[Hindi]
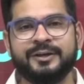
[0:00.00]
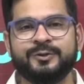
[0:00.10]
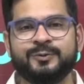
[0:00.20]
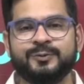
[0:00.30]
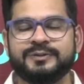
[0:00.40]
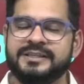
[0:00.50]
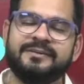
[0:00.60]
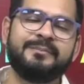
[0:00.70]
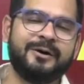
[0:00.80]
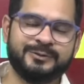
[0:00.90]
तो
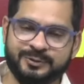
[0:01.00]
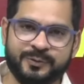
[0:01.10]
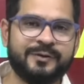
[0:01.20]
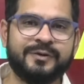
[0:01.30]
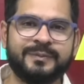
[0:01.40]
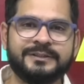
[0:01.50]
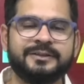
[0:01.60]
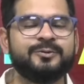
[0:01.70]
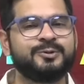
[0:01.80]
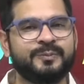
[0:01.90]
सेवा भाव से जुड़े हुए हैं बच्चा
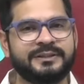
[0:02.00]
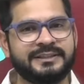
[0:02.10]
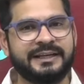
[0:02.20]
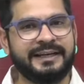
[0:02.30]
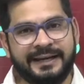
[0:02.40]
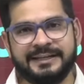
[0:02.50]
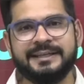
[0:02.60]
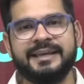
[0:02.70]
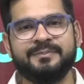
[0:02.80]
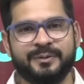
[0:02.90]
तो जो बच्चे नीट
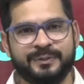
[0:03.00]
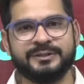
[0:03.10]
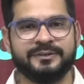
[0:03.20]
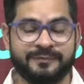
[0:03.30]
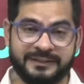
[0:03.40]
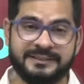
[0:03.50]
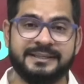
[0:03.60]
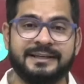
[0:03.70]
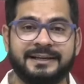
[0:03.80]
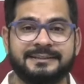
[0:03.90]
की प्रिपरेशन फिजिक्स
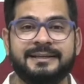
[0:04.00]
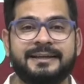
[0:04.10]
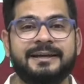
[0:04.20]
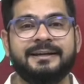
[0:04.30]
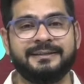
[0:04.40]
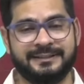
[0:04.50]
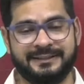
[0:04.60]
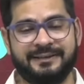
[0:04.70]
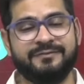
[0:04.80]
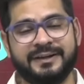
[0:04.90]
की खास करके करना
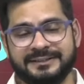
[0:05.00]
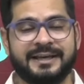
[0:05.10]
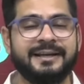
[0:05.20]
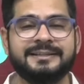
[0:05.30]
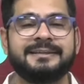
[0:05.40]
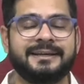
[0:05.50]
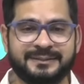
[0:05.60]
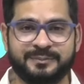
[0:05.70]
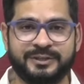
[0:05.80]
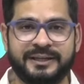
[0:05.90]
चाहते हैं इनफैक्ट सारे के सारे
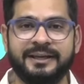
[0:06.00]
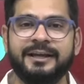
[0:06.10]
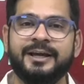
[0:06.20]
सब्जेक्ट की